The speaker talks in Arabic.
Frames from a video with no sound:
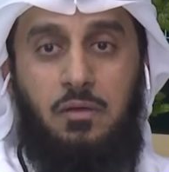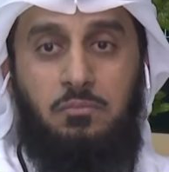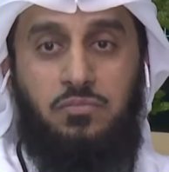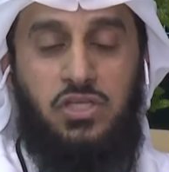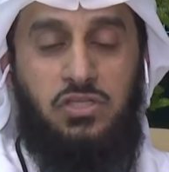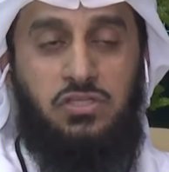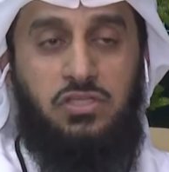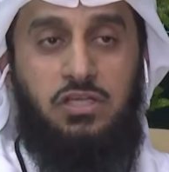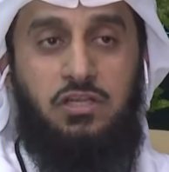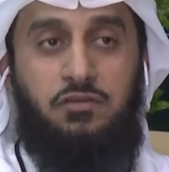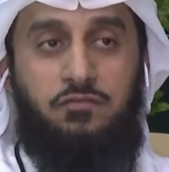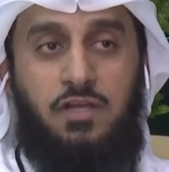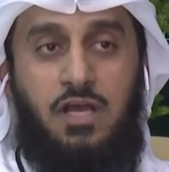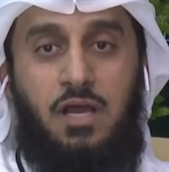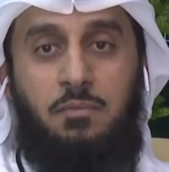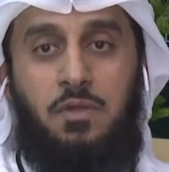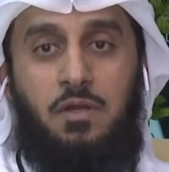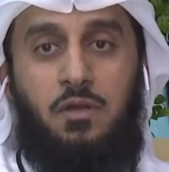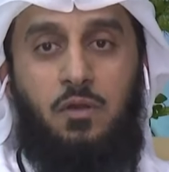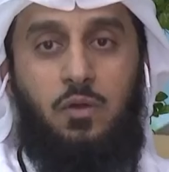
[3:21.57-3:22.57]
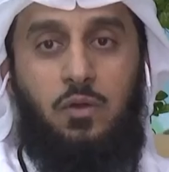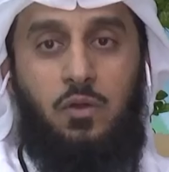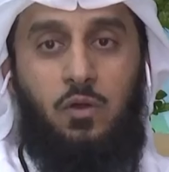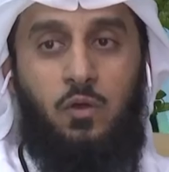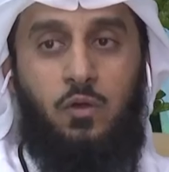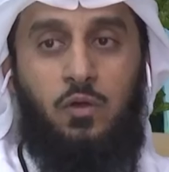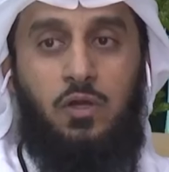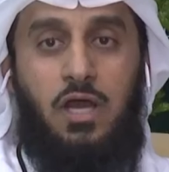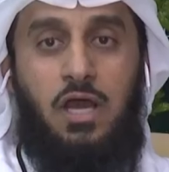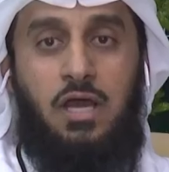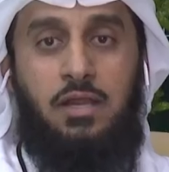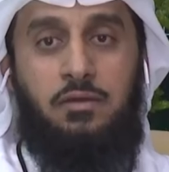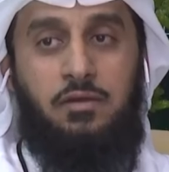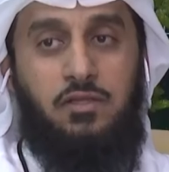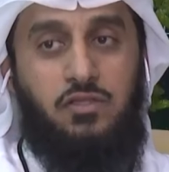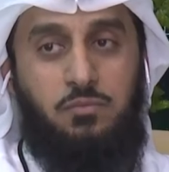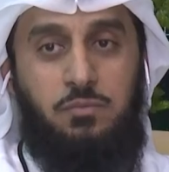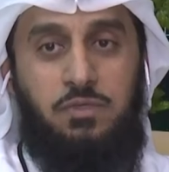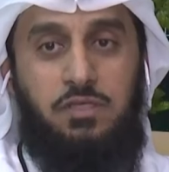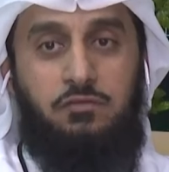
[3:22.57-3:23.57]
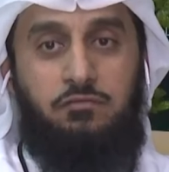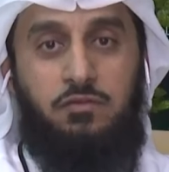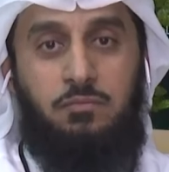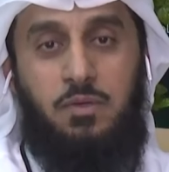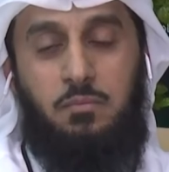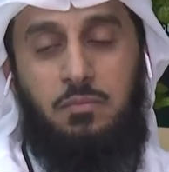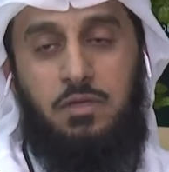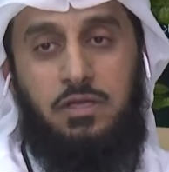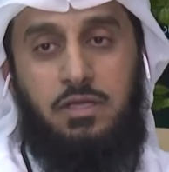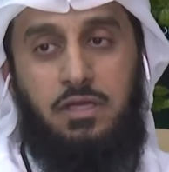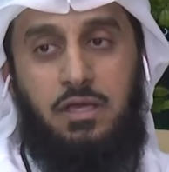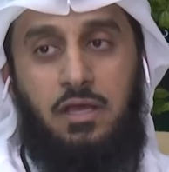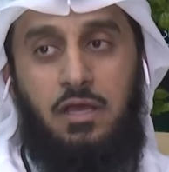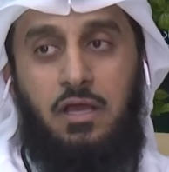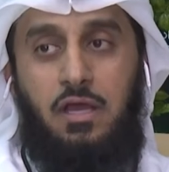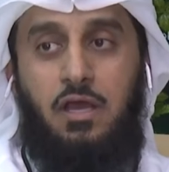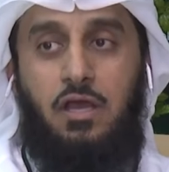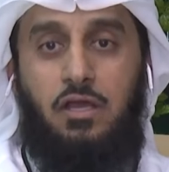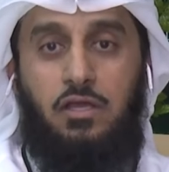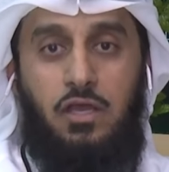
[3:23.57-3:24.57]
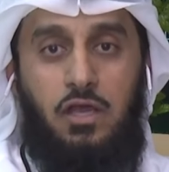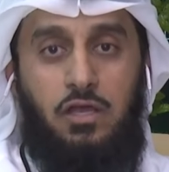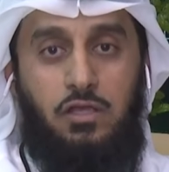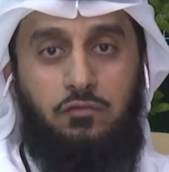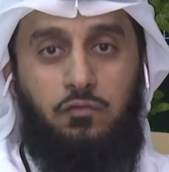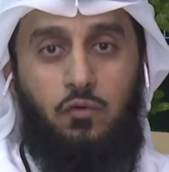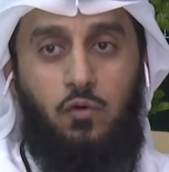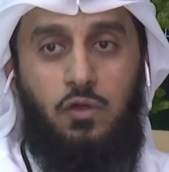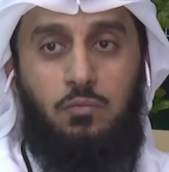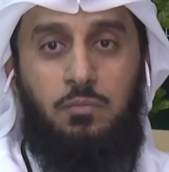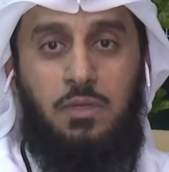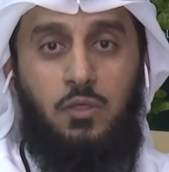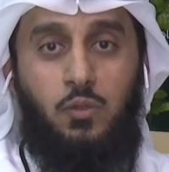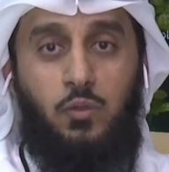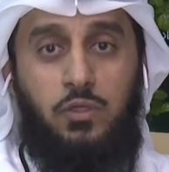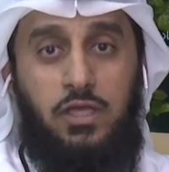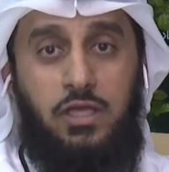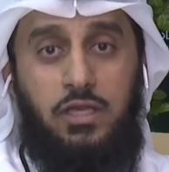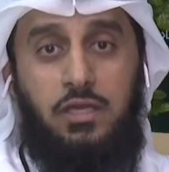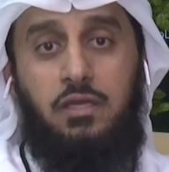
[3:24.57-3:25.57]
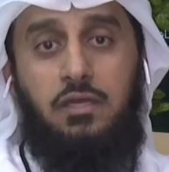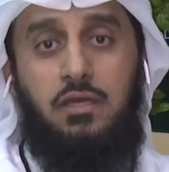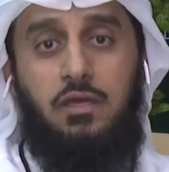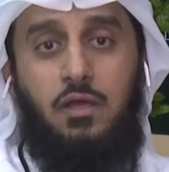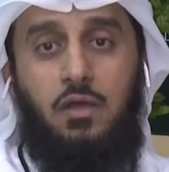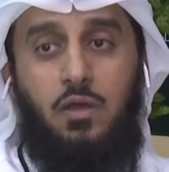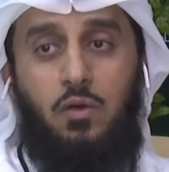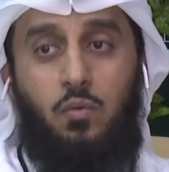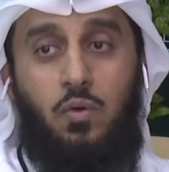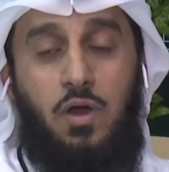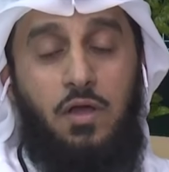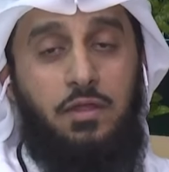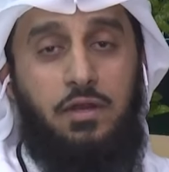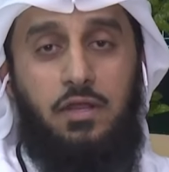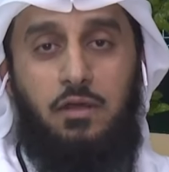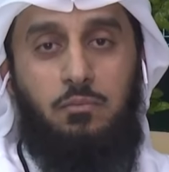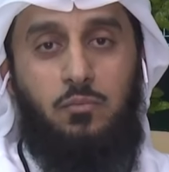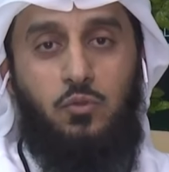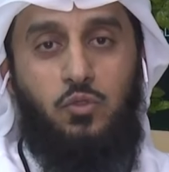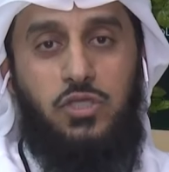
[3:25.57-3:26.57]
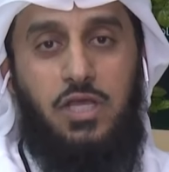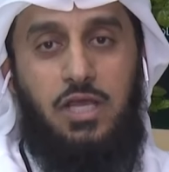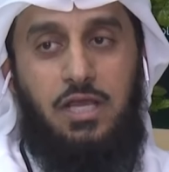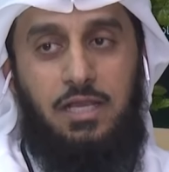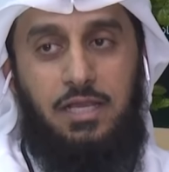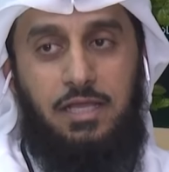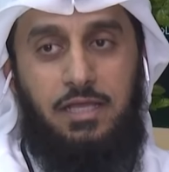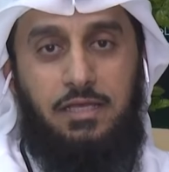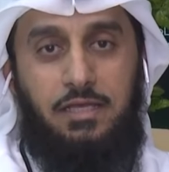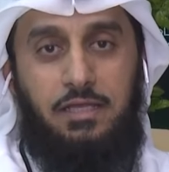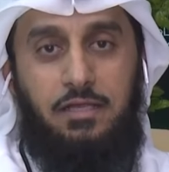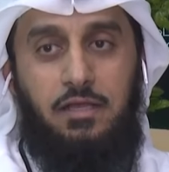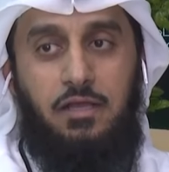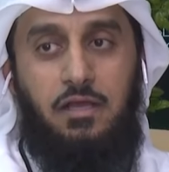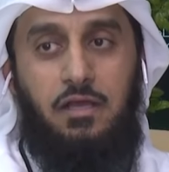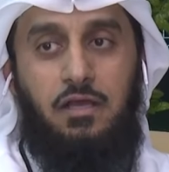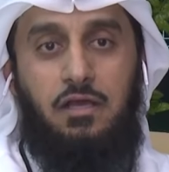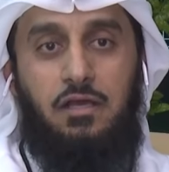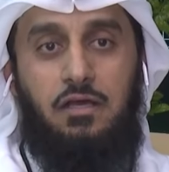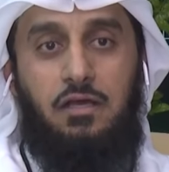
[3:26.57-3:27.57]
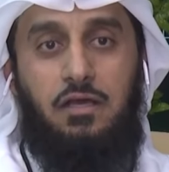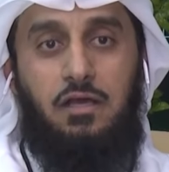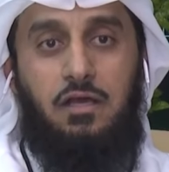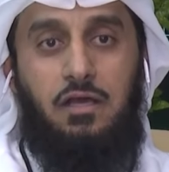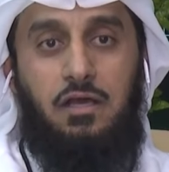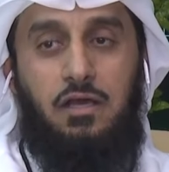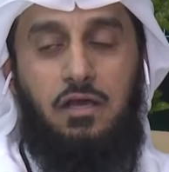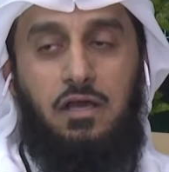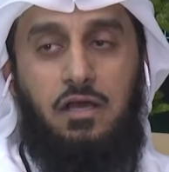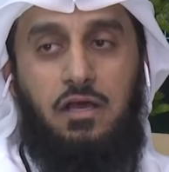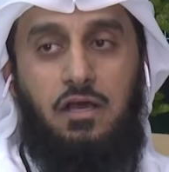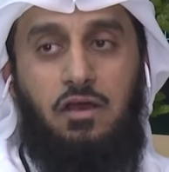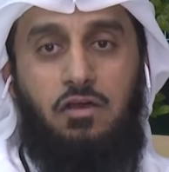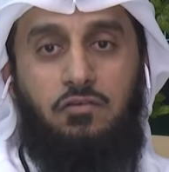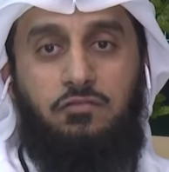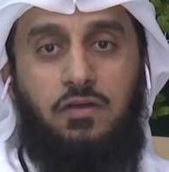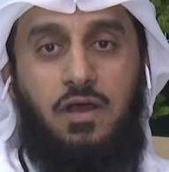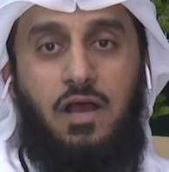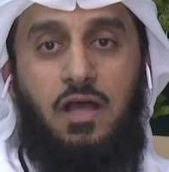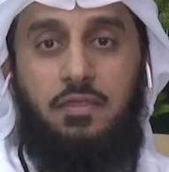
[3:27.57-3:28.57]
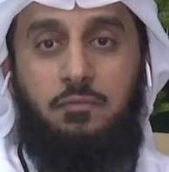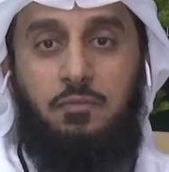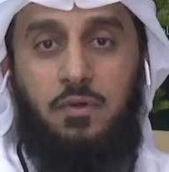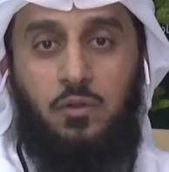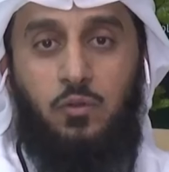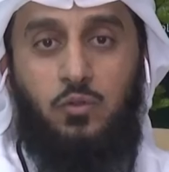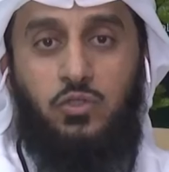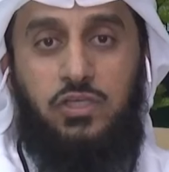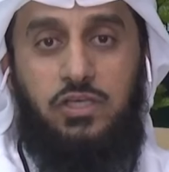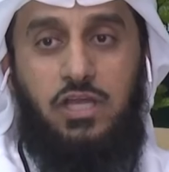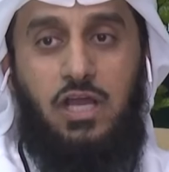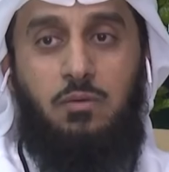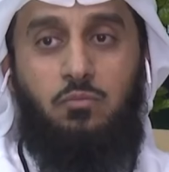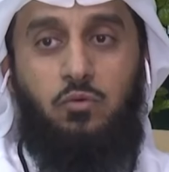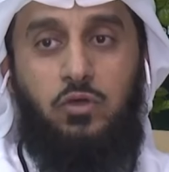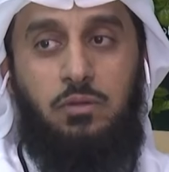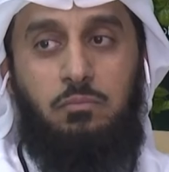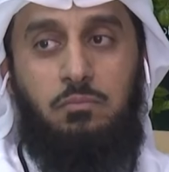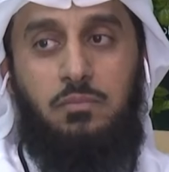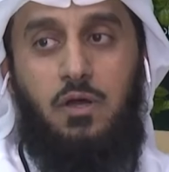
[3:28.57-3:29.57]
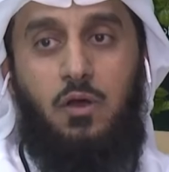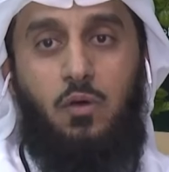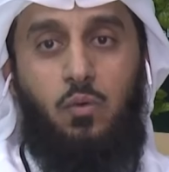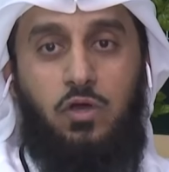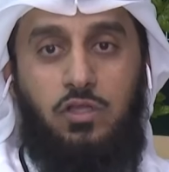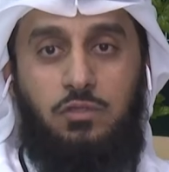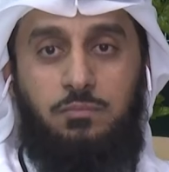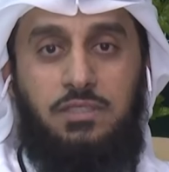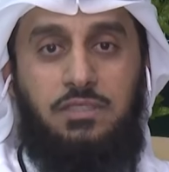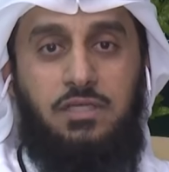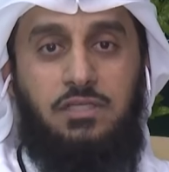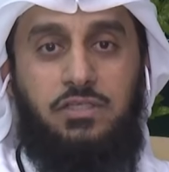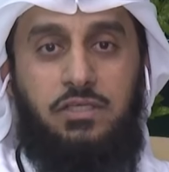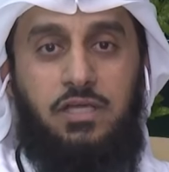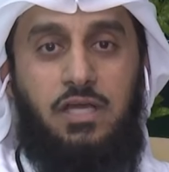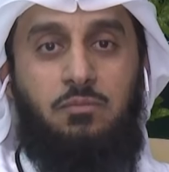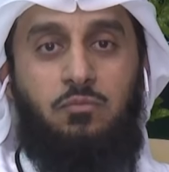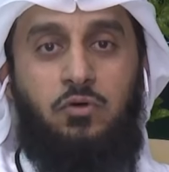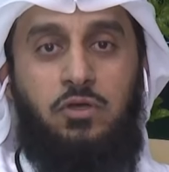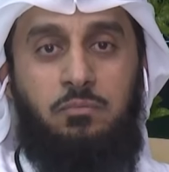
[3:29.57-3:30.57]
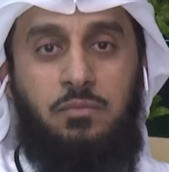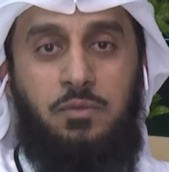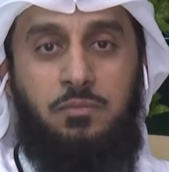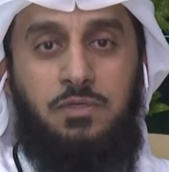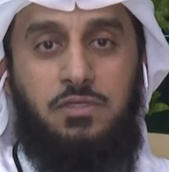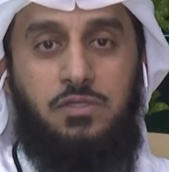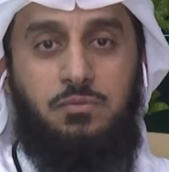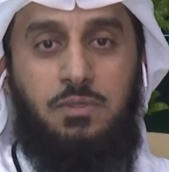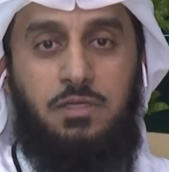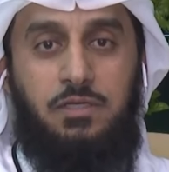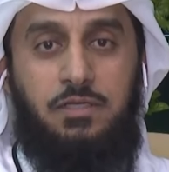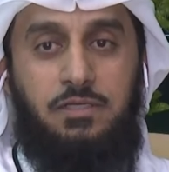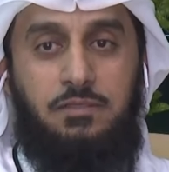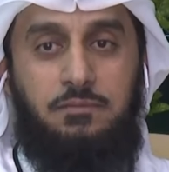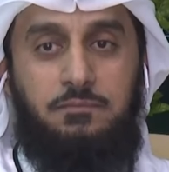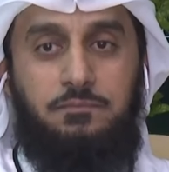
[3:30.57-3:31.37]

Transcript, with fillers: مسجلين في العمل الحر الان رسميا في المملكه يفوق المليونين وهذا رقم مو سهل يعني آه، فهذه برضو شريحه مهمه وخدمتها شريحه مهمه بالنسبه لنا